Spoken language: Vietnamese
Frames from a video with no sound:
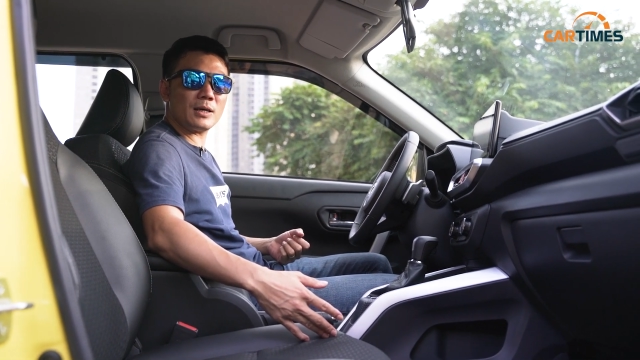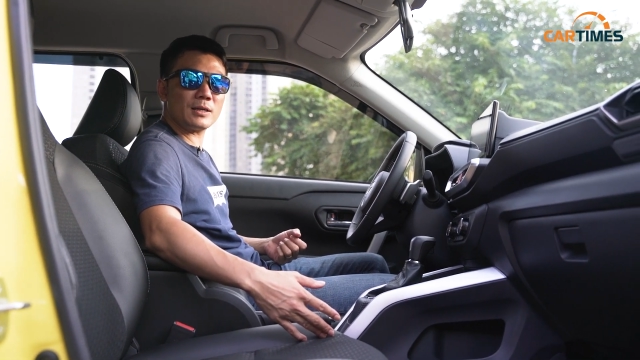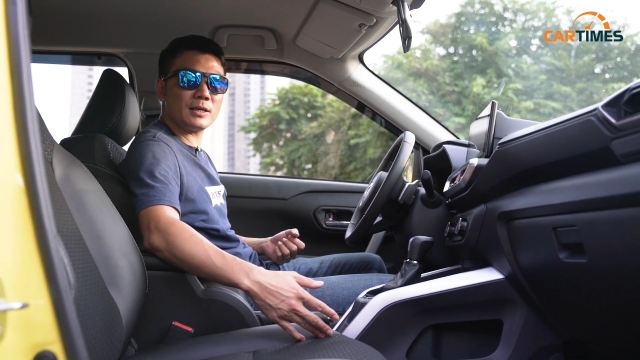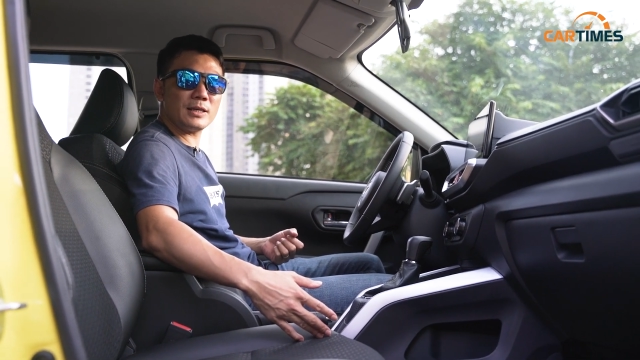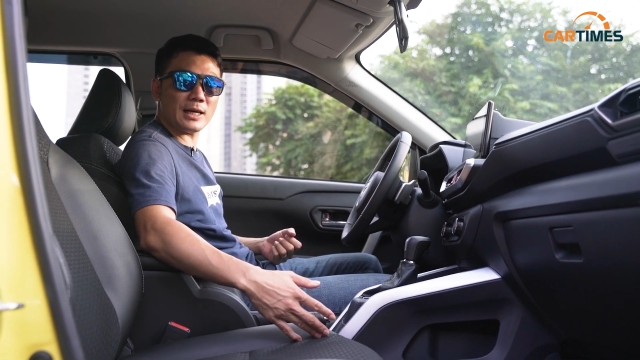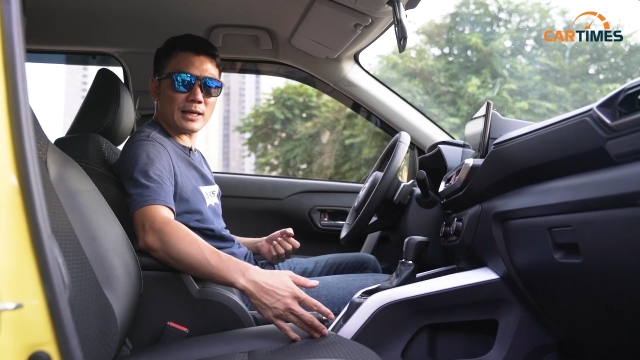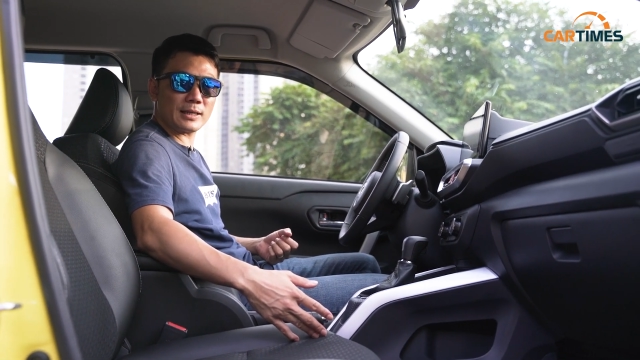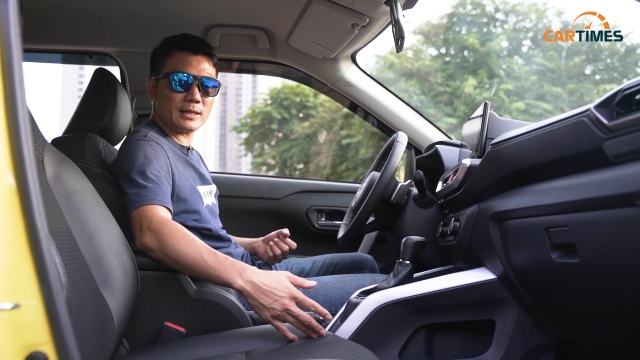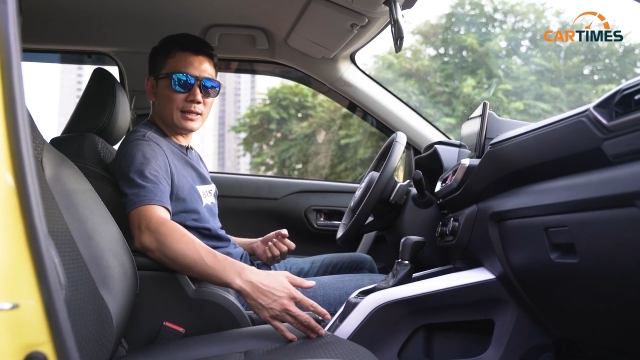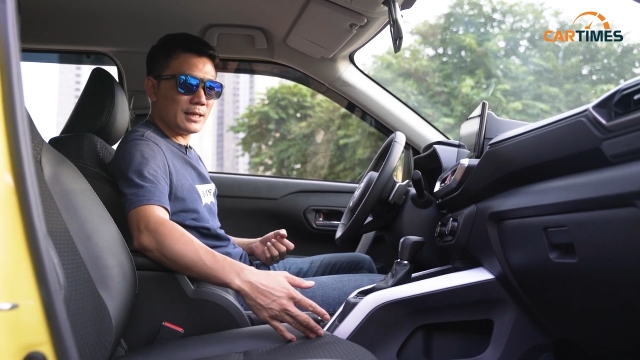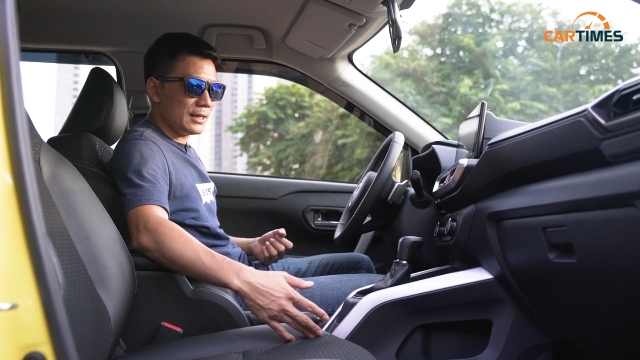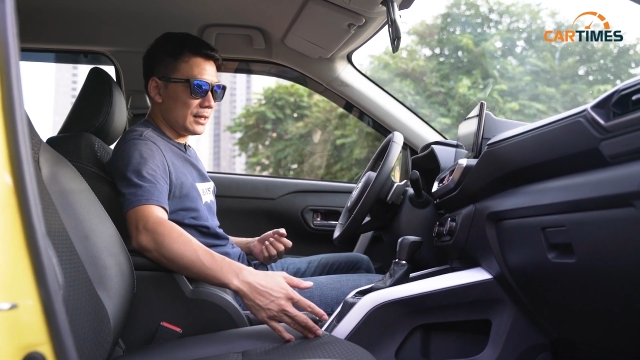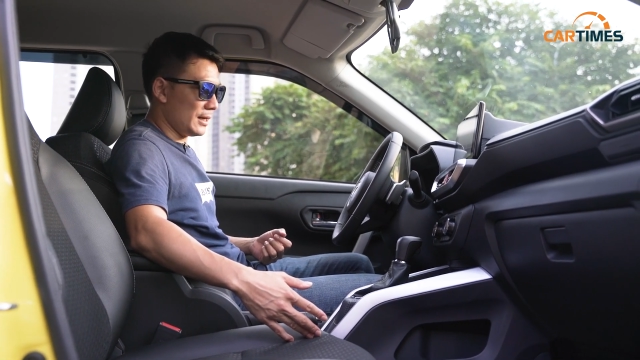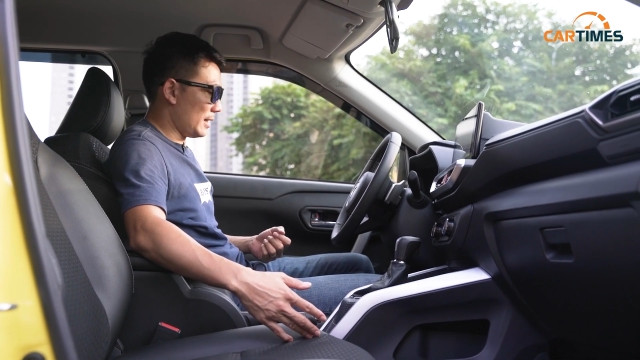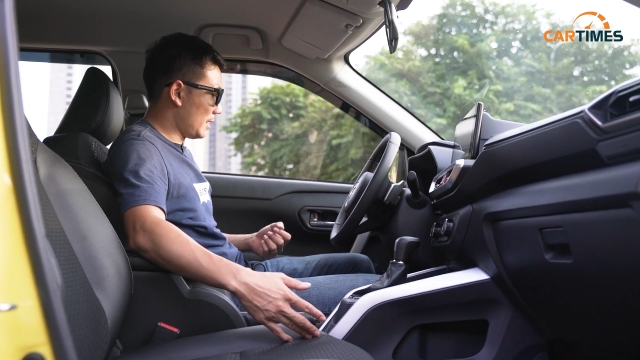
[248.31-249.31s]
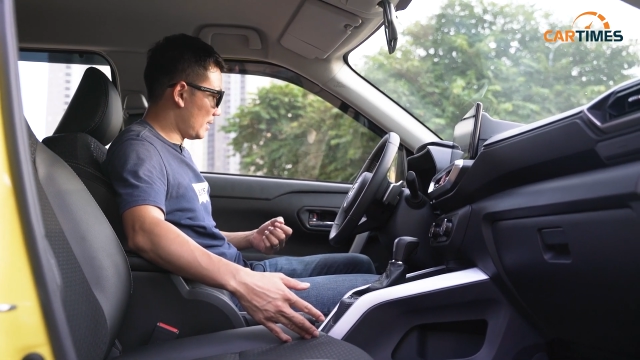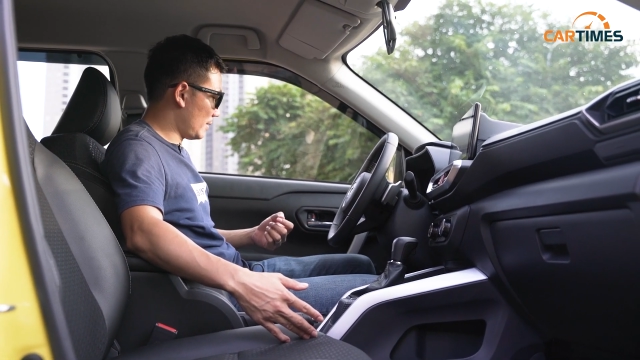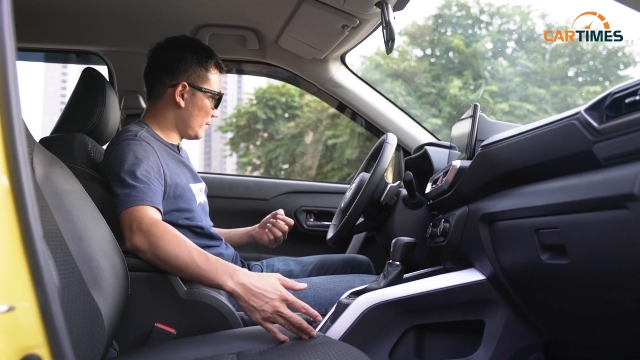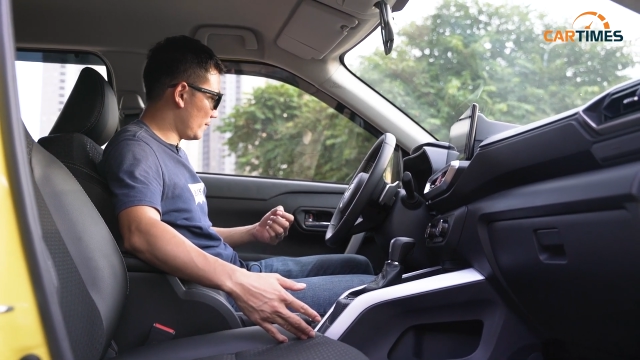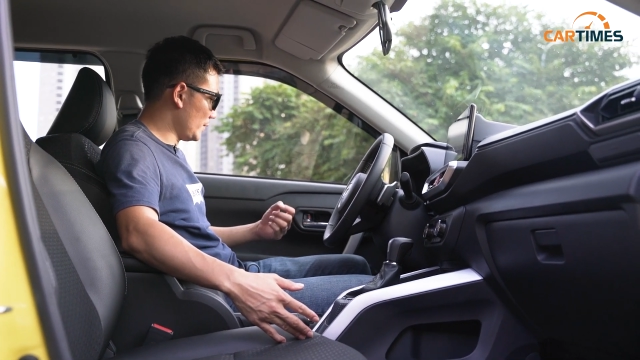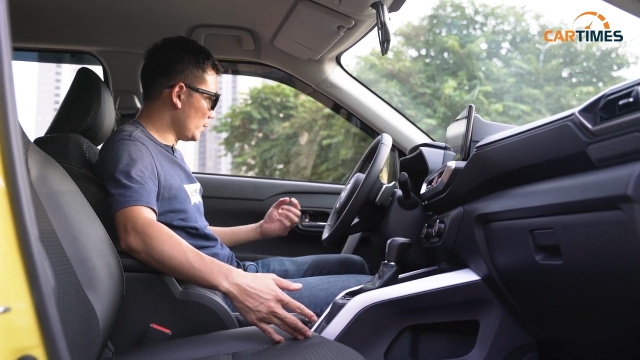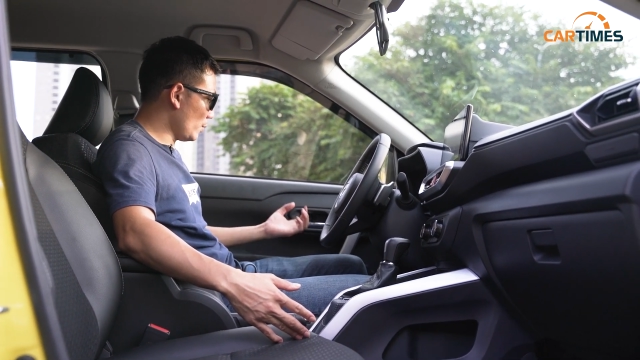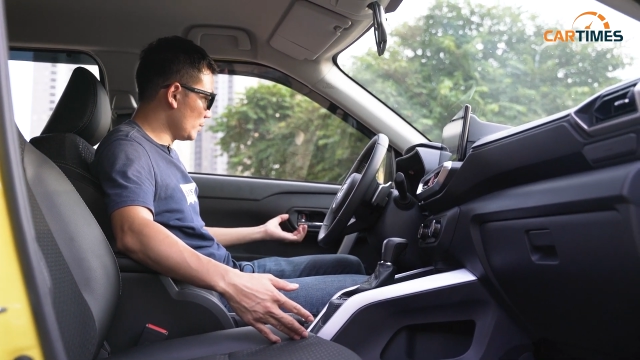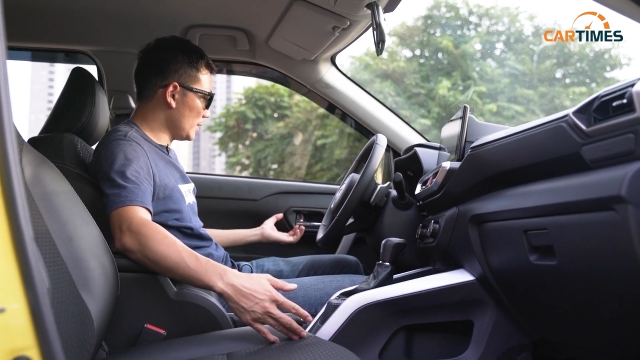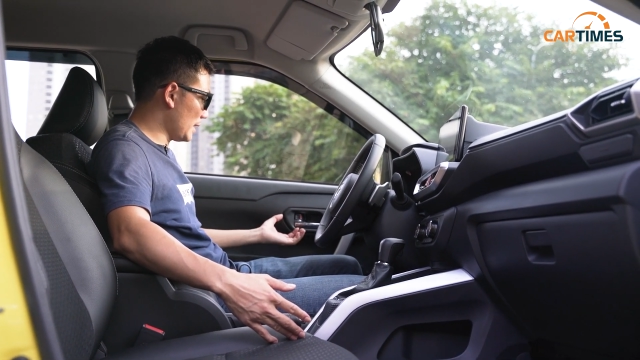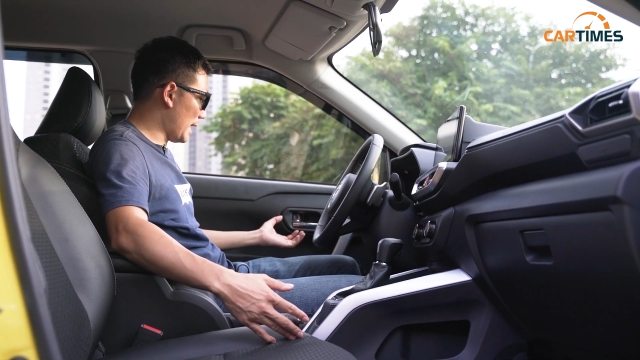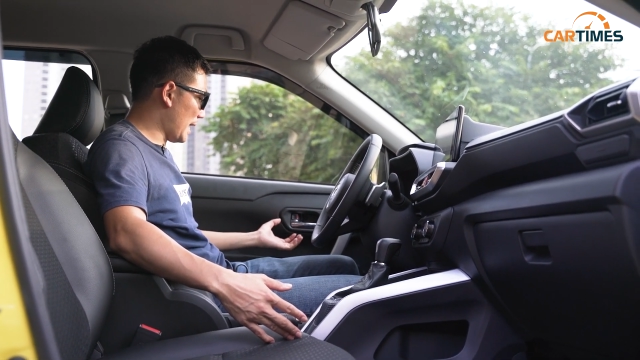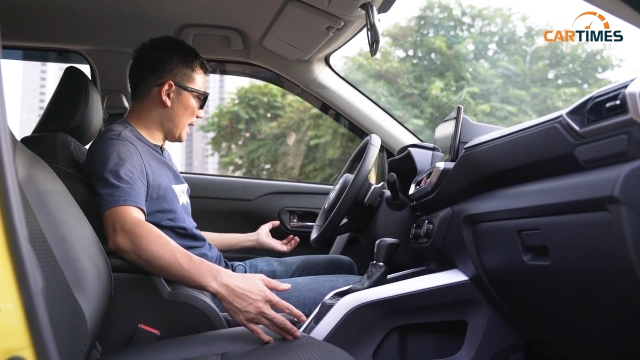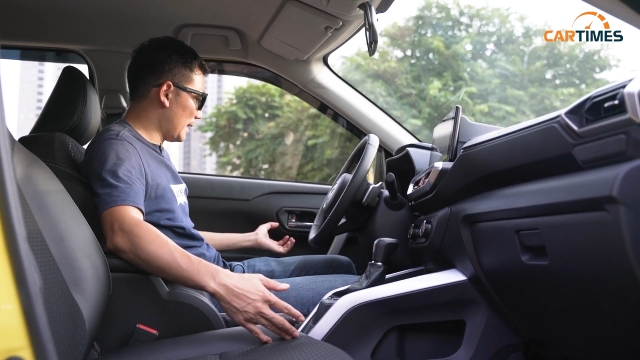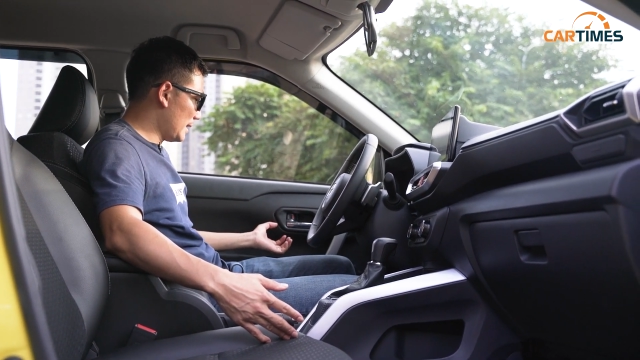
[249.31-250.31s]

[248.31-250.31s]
người Nhật. À, ví dụ như là